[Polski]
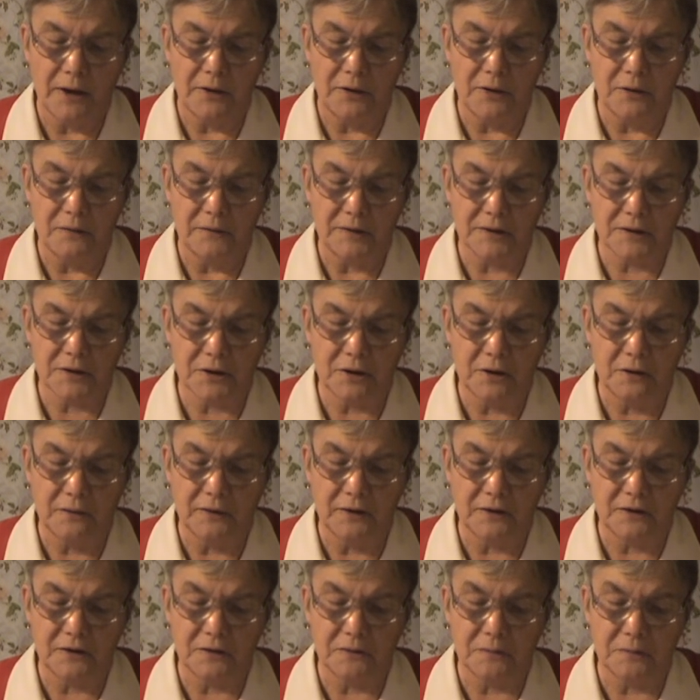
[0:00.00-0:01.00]

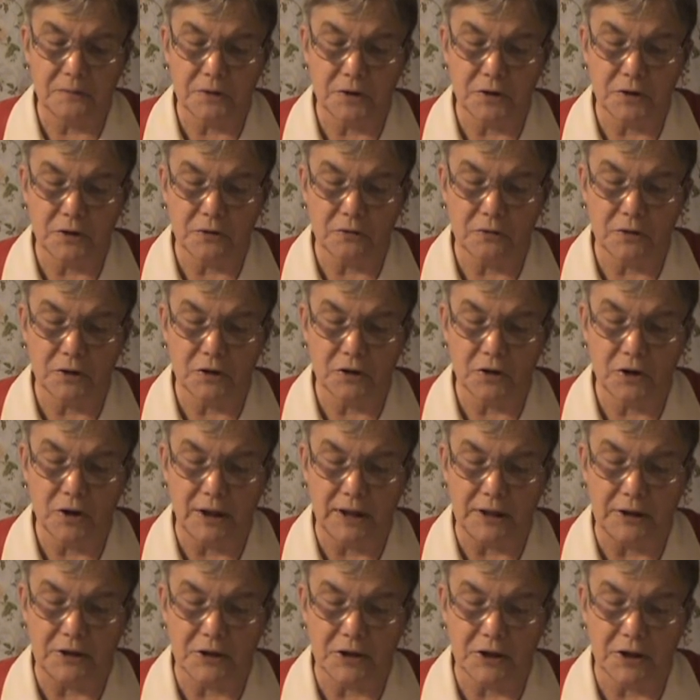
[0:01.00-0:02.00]
inwestować w przyszłość
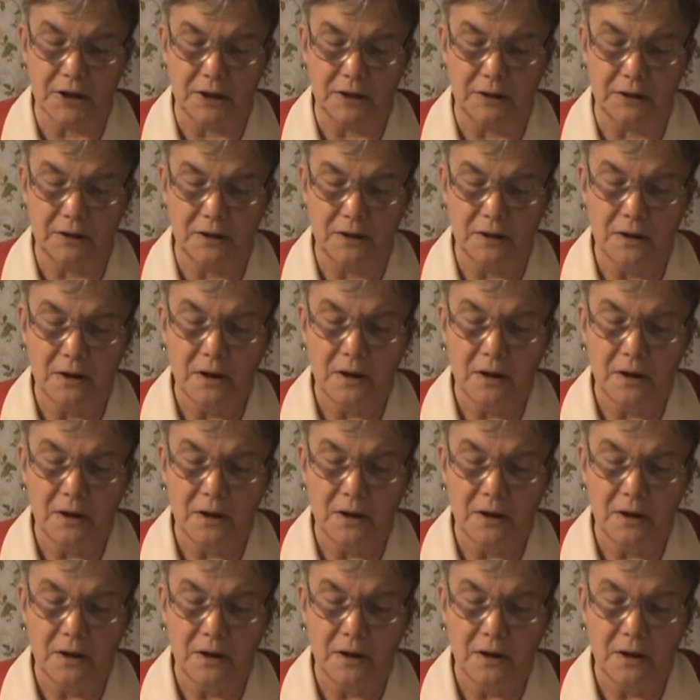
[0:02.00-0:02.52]
resztek.